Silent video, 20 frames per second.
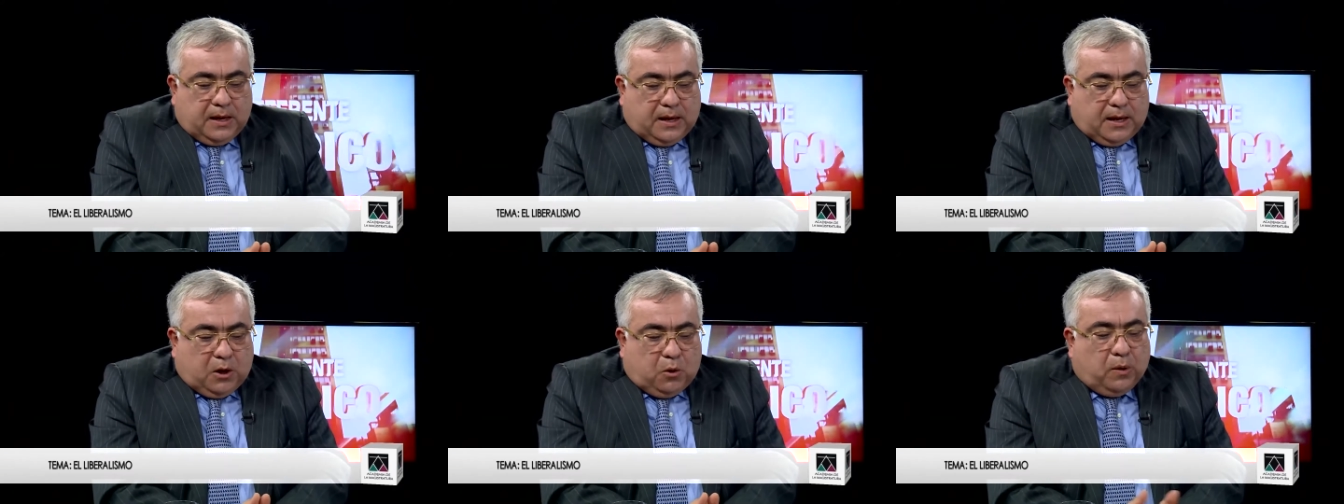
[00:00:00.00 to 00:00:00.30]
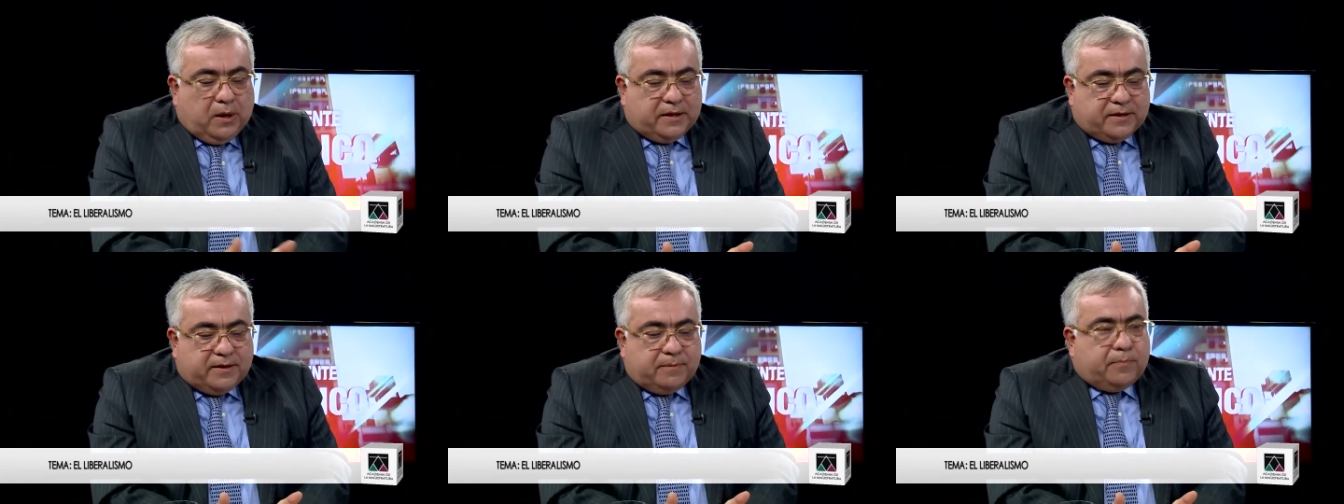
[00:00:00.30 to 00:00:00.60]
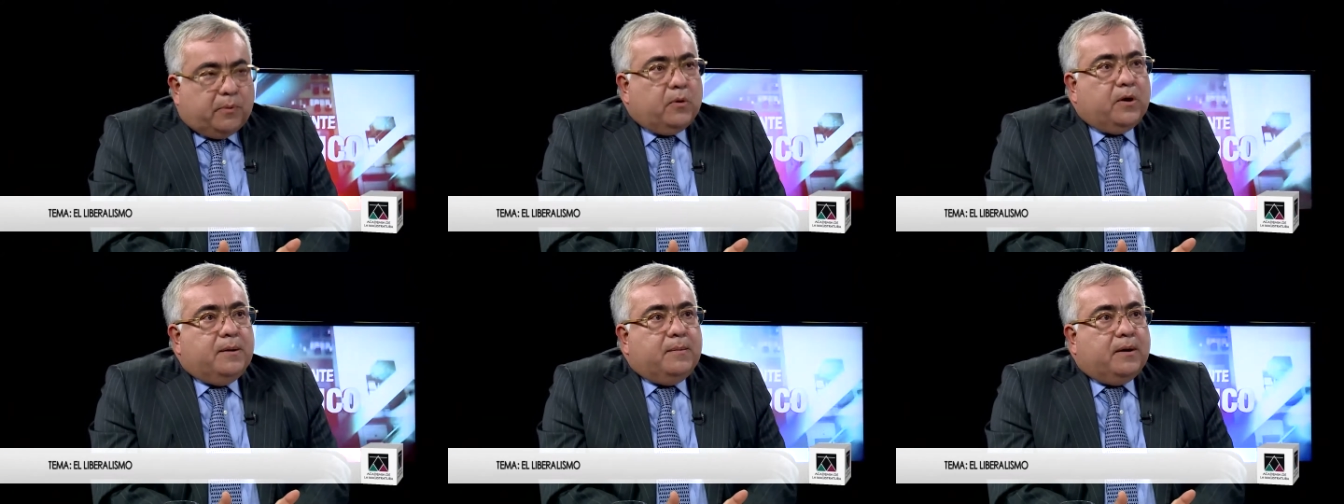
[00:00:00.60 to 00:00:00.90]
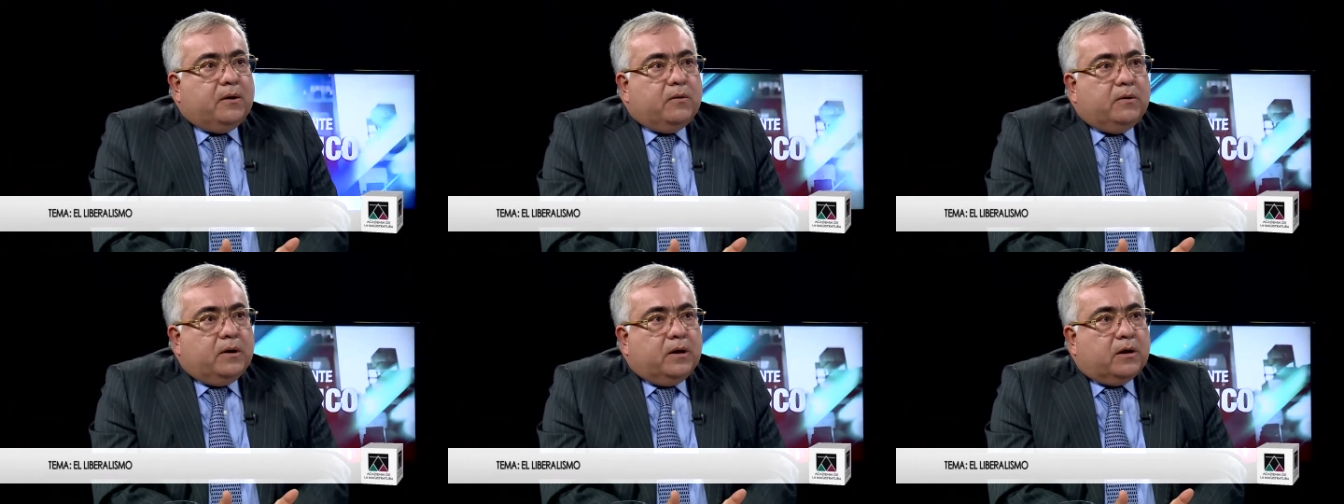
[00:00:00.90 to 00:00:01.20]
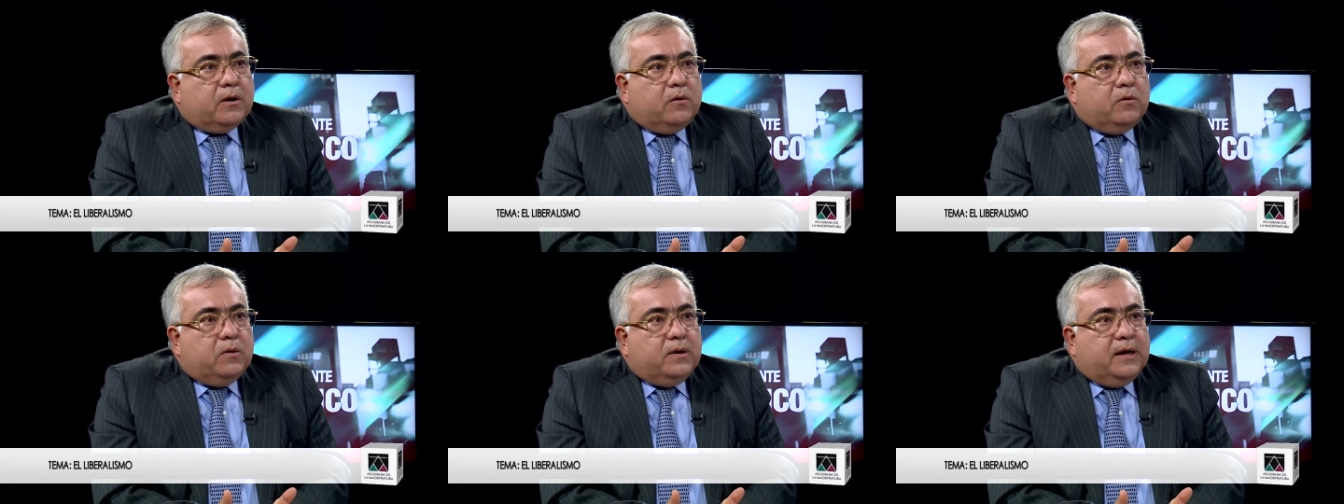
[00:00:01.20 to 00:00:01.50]
¿Cuál es el problema
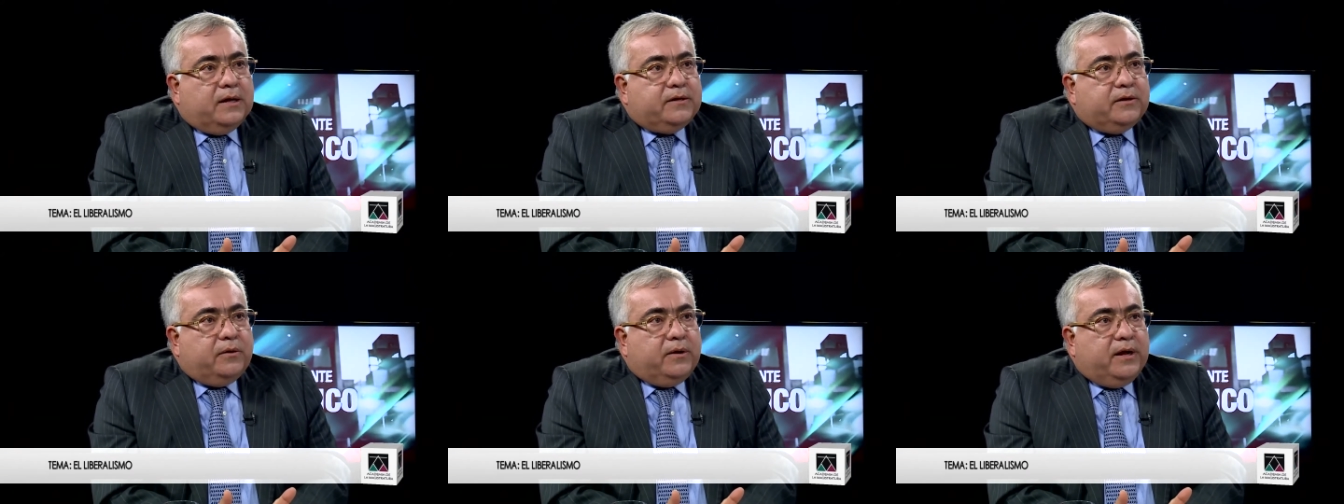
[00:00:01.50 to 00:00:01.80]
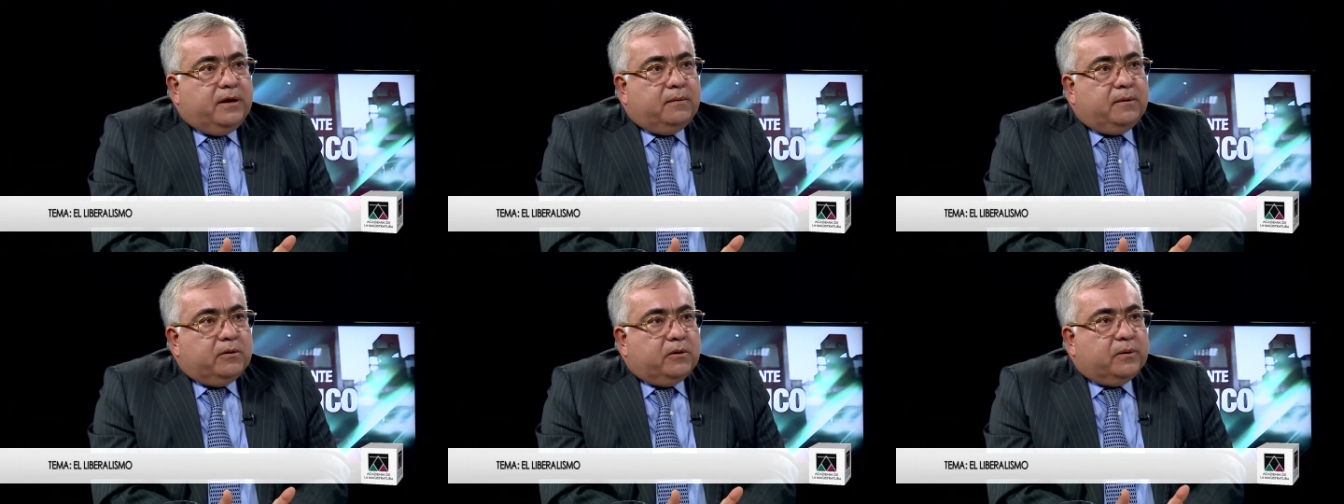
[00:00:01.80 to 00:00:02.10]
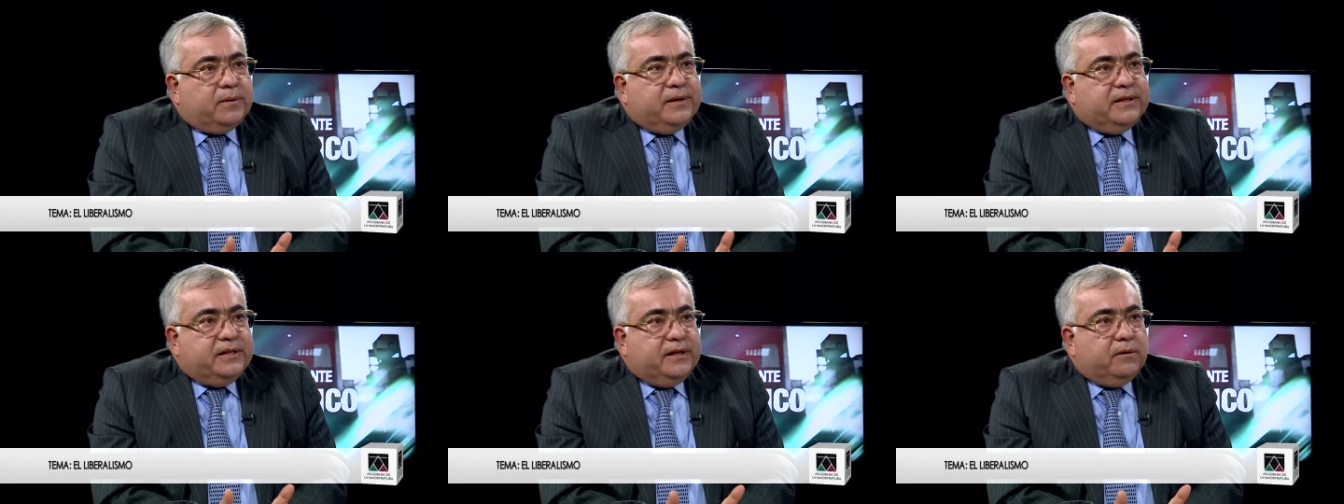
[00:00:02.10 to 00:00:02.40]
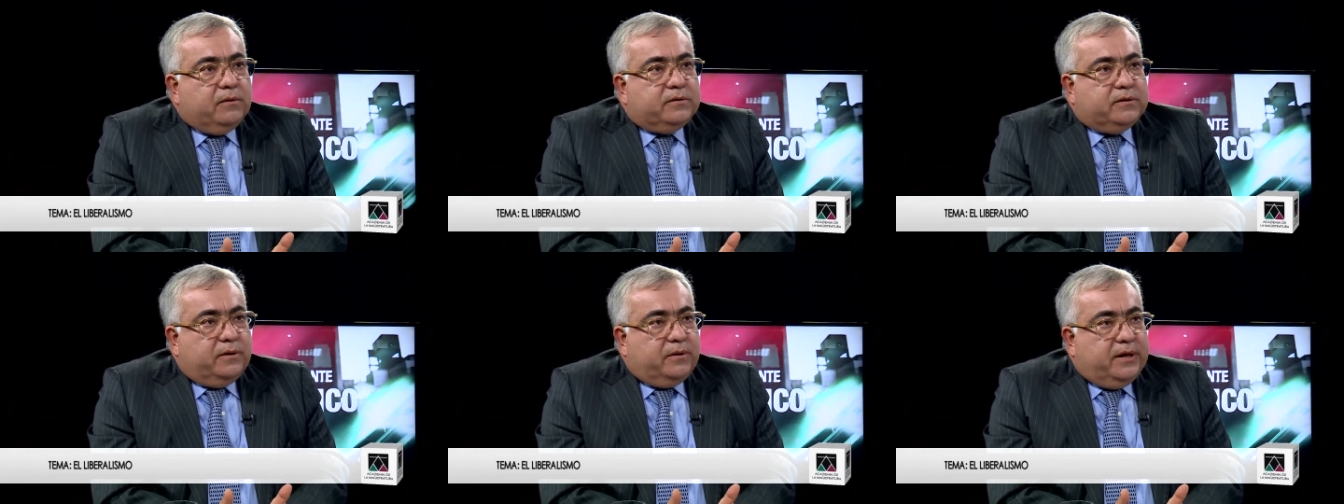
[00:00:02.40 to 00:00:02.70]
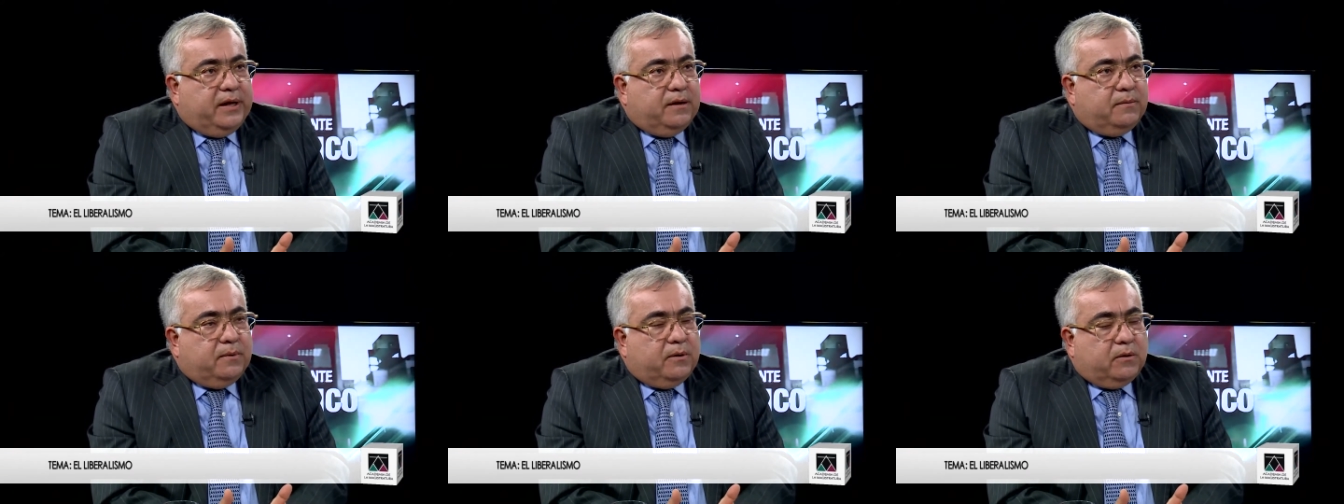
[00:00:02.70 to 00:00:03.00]
con la, teoría del valor objetivo,
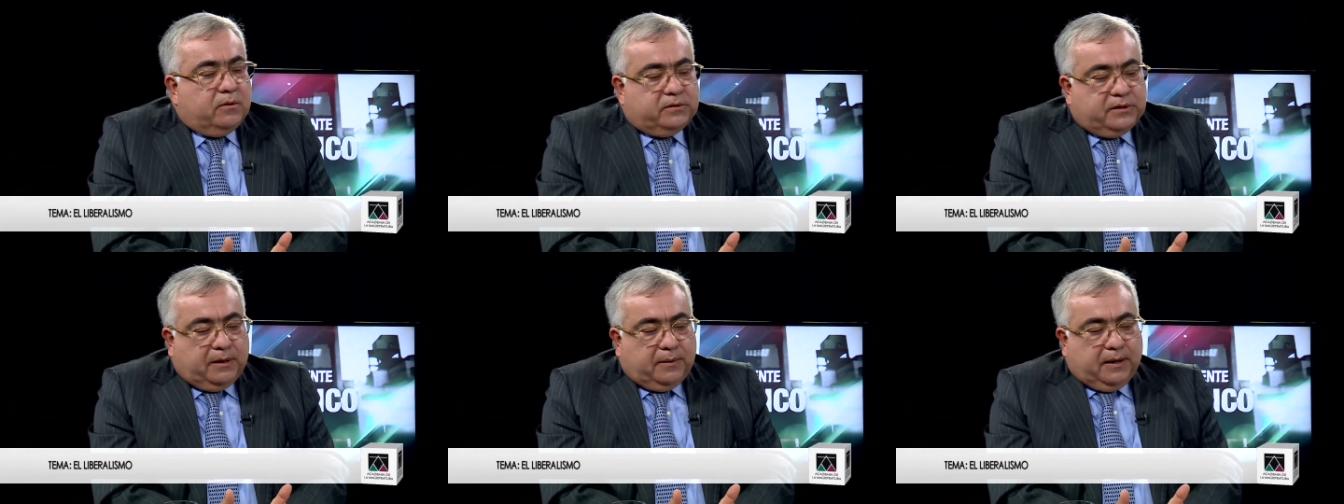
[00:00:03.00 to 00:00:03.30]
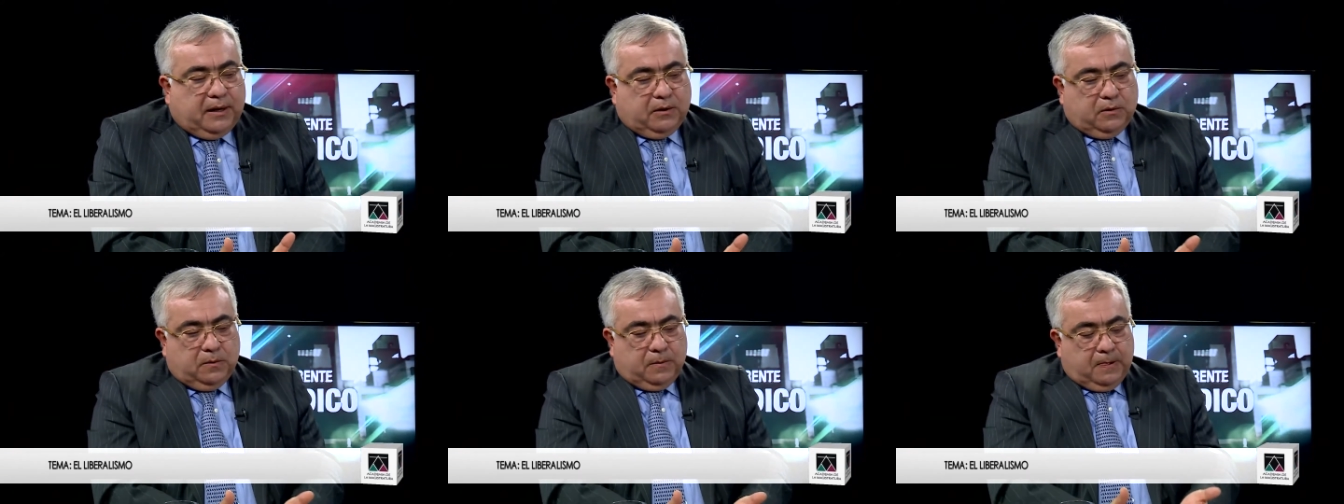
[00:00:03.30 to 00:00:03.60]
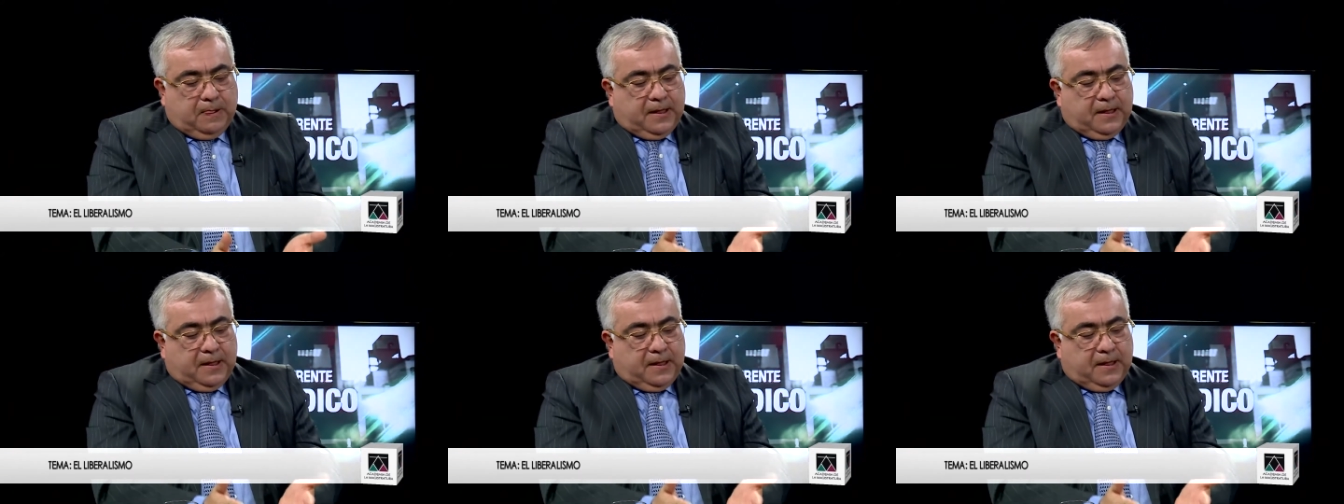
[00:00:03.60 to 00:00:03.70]
teoría del valor trabajo?